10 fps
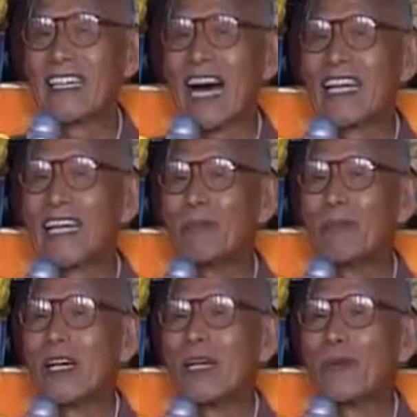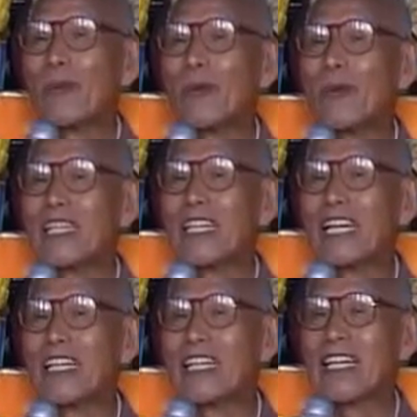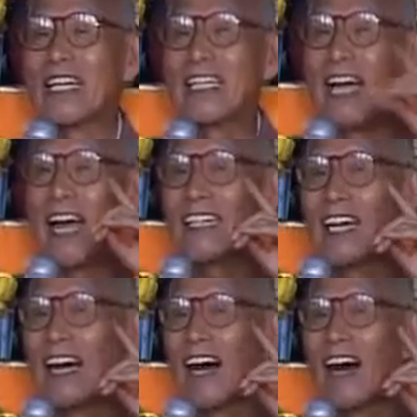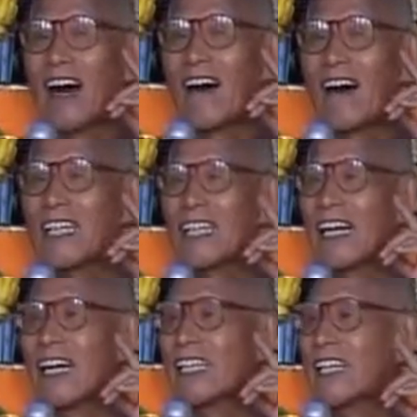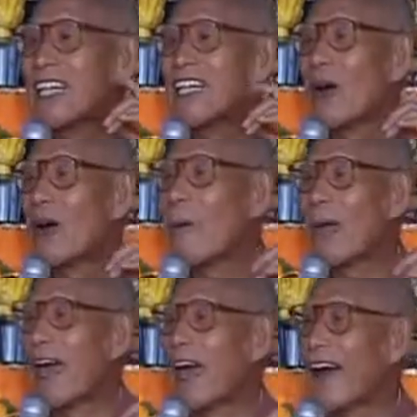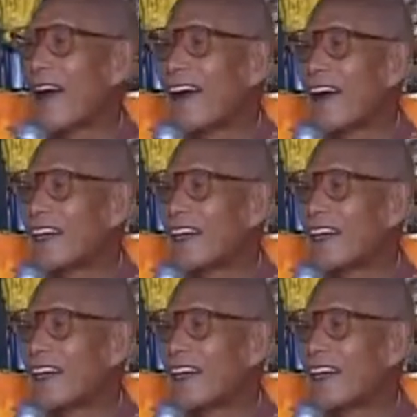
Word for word: 他的母亲的眼睛很好，舍利是个鸟名，